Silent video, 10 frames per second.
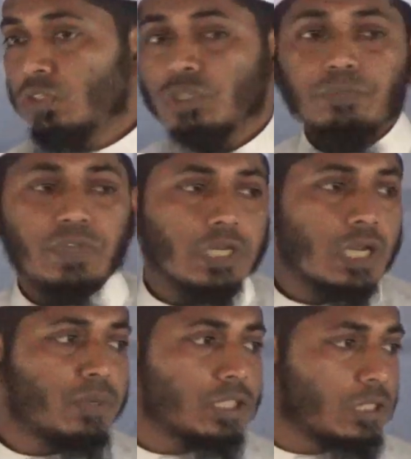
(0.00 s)
যদি
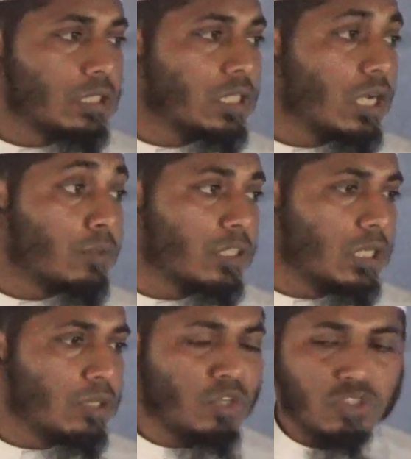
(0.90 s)
ফেরকাবাজির দিকে
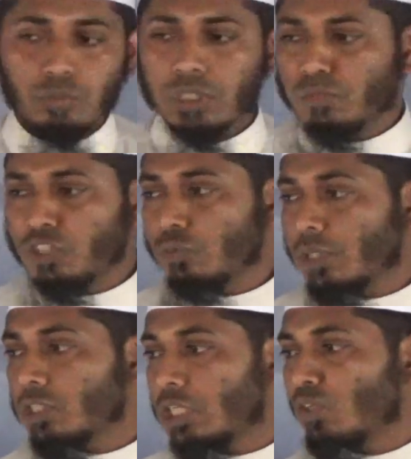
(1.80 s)
আমাদের এই মতভেদ
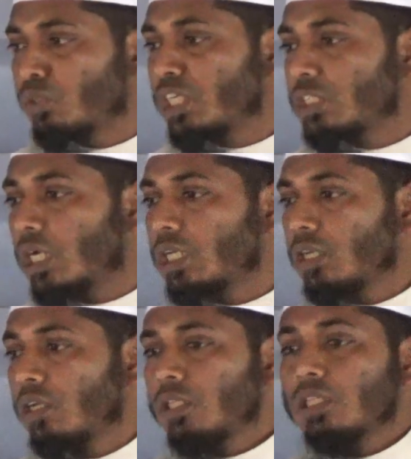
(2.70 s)
মতপার্থক্য নিয়ে যায়
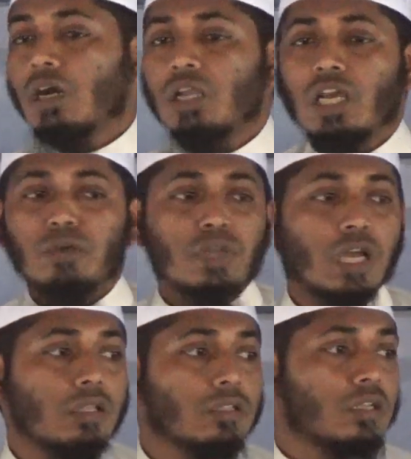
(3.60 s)
তাহলে
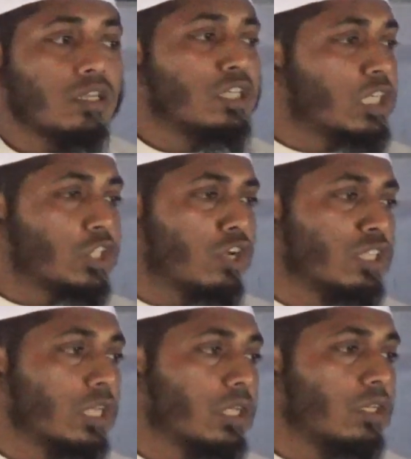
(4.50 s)
আমরা
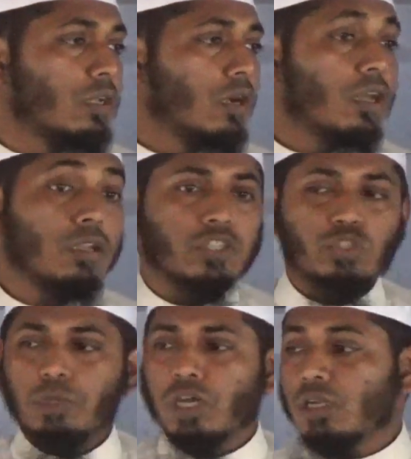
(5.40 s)
নিঃসন্দেহে আল্লাহ
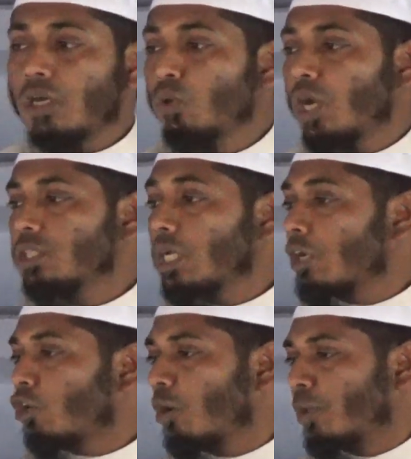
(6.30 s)
সুবাহান হুয়া
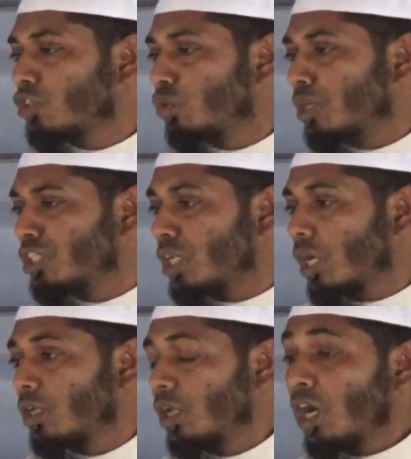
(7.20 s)
তালার অবাধ্য বান্দা
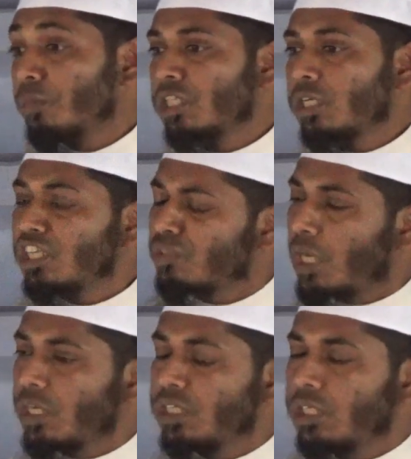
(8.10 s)
আমাদের
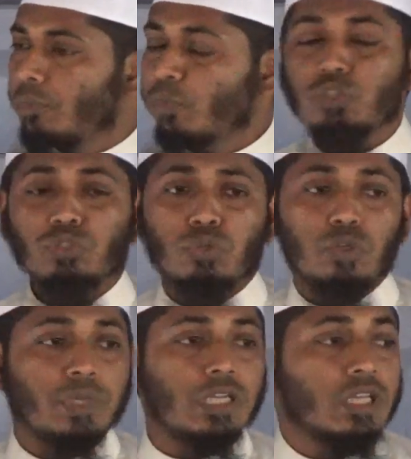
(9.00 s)
ইমান নিয়ে প্রশ্ন
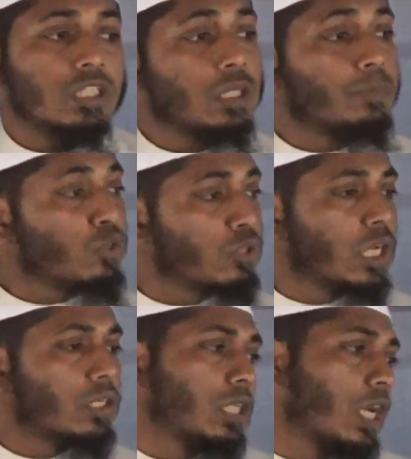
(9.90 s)
উঠবে যে
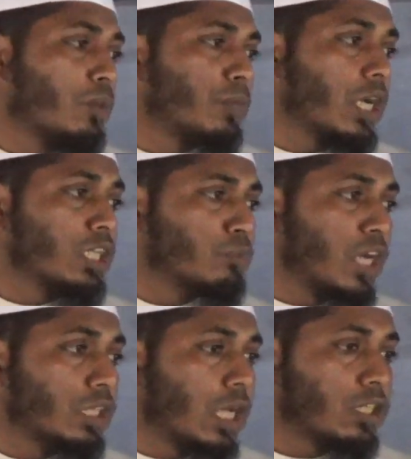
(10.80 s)
প্রকৃতার্থে আমরা
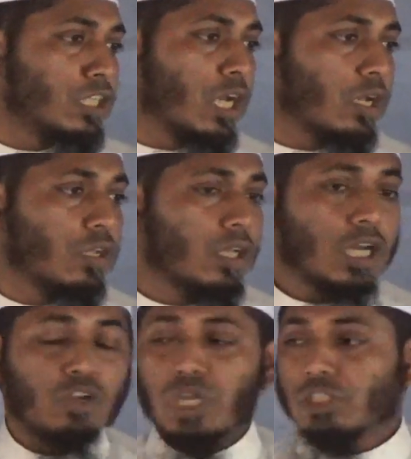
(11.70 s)
ইমানদার কিনা
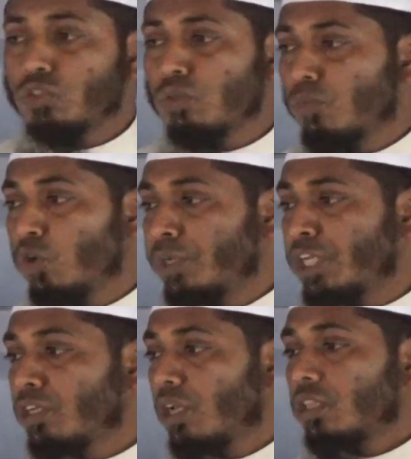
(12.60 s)
কারণ একজন
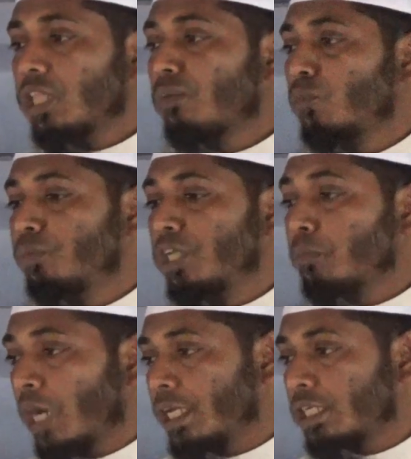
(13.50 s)
মমিন তার মমিন
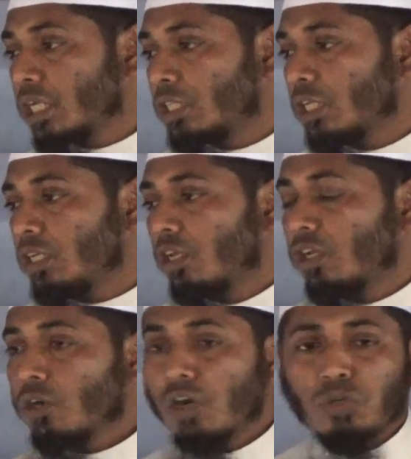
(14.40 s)
ভাইয়ের সাথে
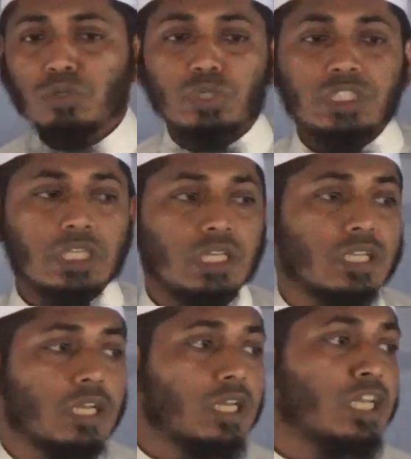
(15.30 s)
কখনোই সে
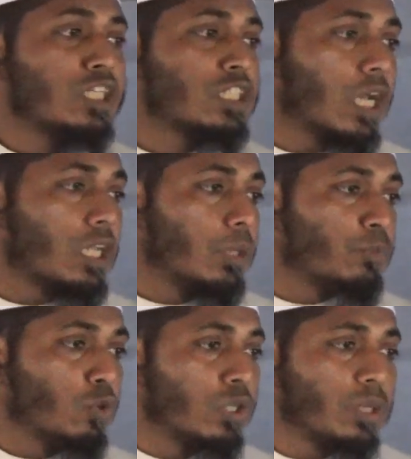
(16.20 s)
হিংসায়
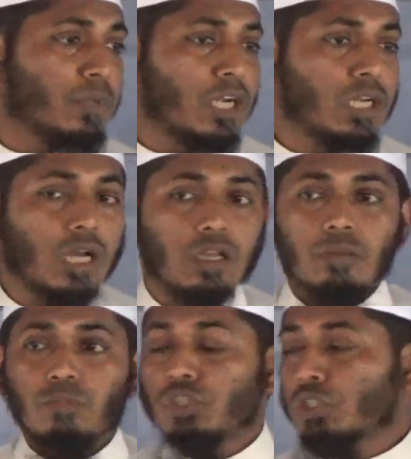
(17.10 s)
লিপ্ত হতে পারে না
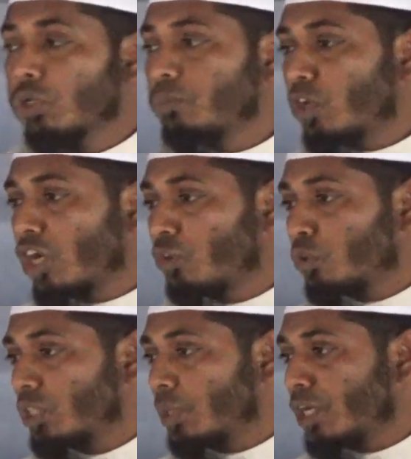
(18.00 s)
প্রতিশোধ পরায়ণ
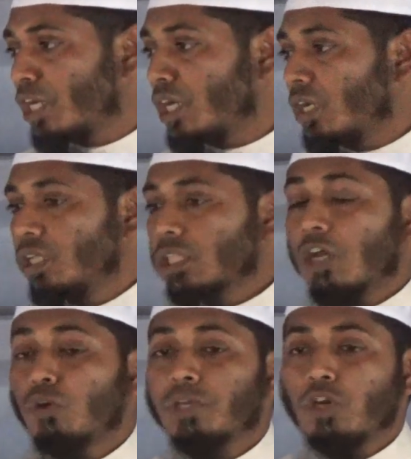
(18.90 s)
হতে পারে না
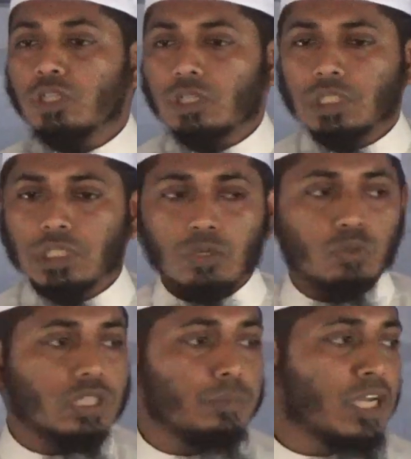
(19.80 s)
তার উপরে অত্যাচার
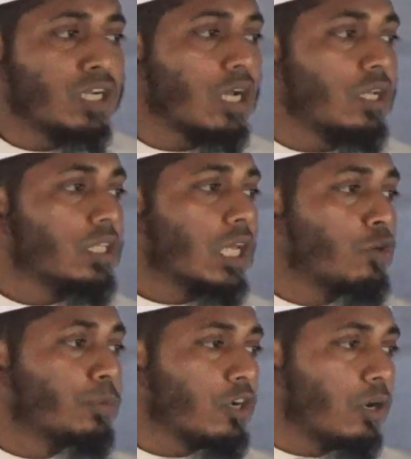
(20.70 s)
করতে পারে না তার
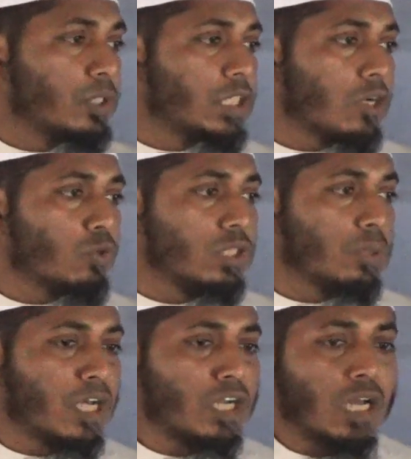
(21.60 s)
উপরে অবিচার
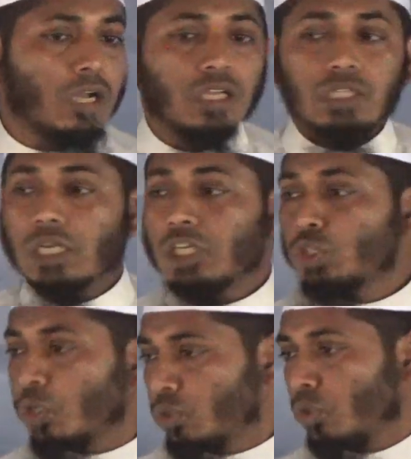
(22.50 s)
করতে পারে না তাকে
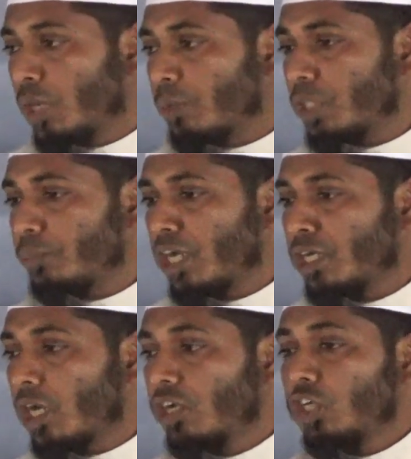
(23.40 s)
শত্রু ভাবতে পারে
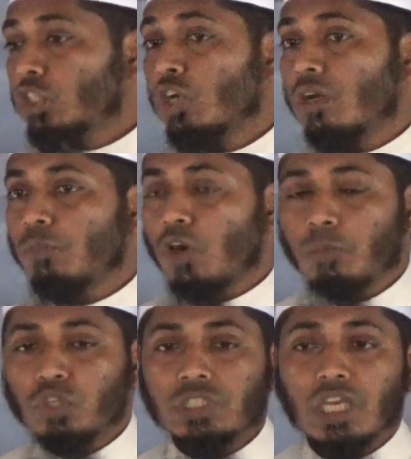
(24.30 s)
না সর্ব
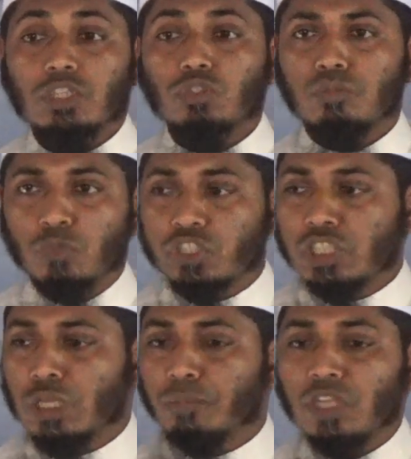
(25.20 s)
অবস্থা একজন
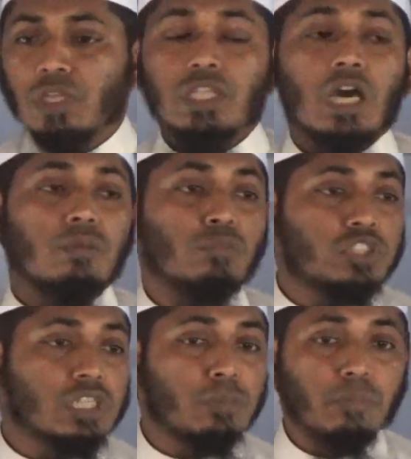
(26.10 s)
মুসলিম তার
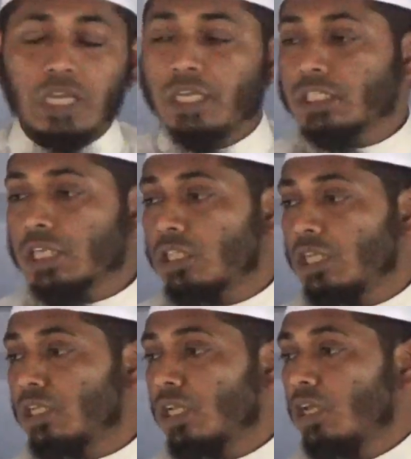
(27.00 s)
মুসলিম ভাইয়ের
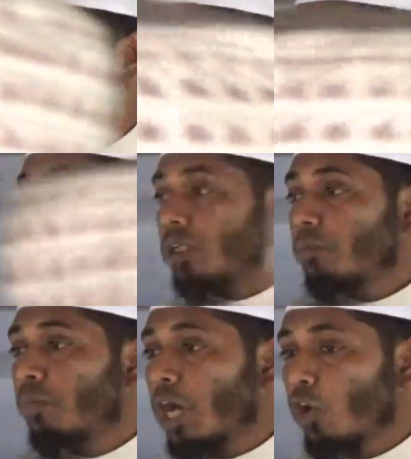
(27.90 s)
সাথে সে
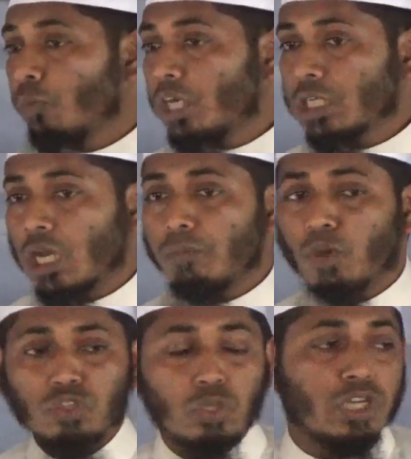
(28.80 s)
ভালোবাসার
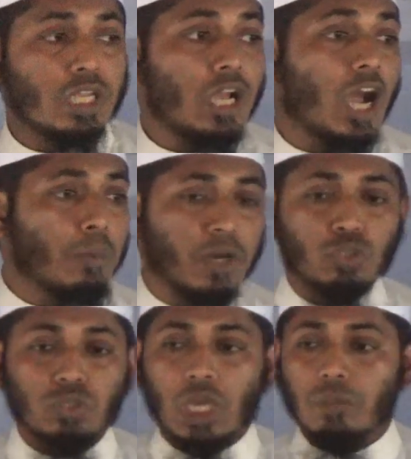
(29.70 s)
বন্ধনে
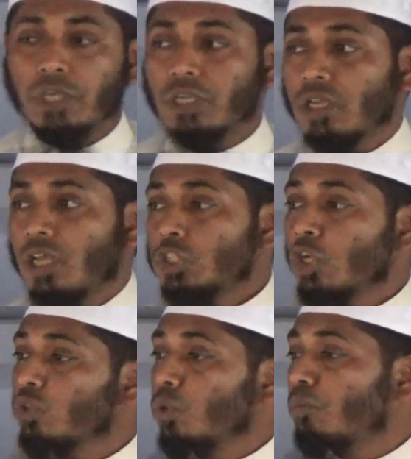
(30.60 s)
আবদ্ধ থাকবে
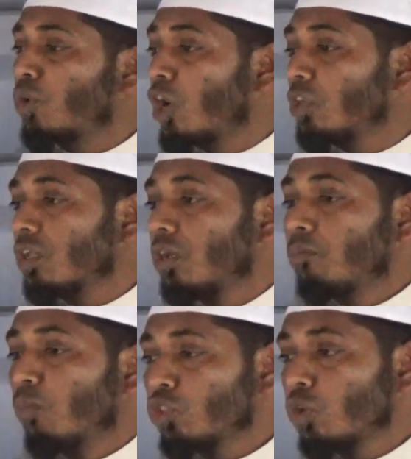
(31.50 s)
শত মত
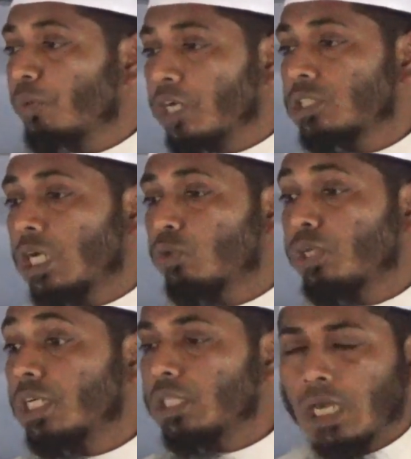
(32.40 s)
মত পার্থক্য
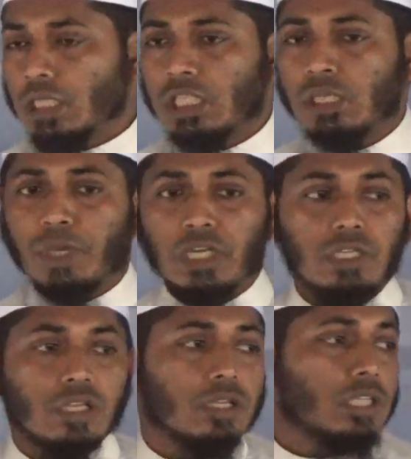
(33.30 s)
এটা থাকতেই পারে
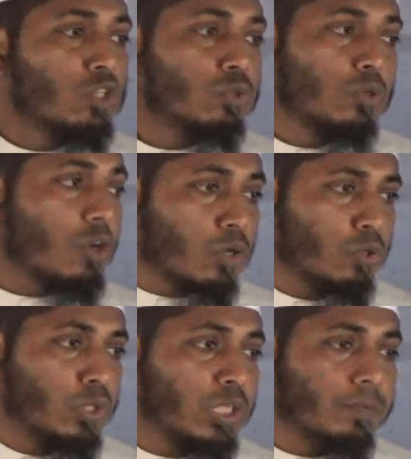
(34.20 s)
কিন্তু
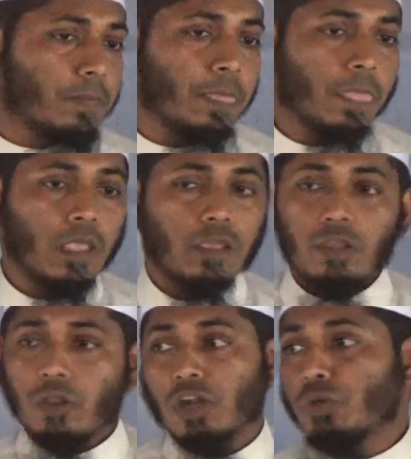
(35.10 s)
কখনোই
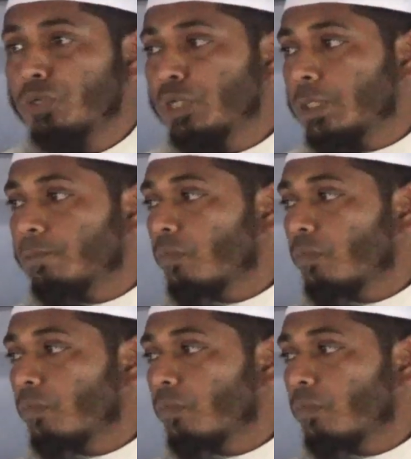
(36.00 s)
কখনোই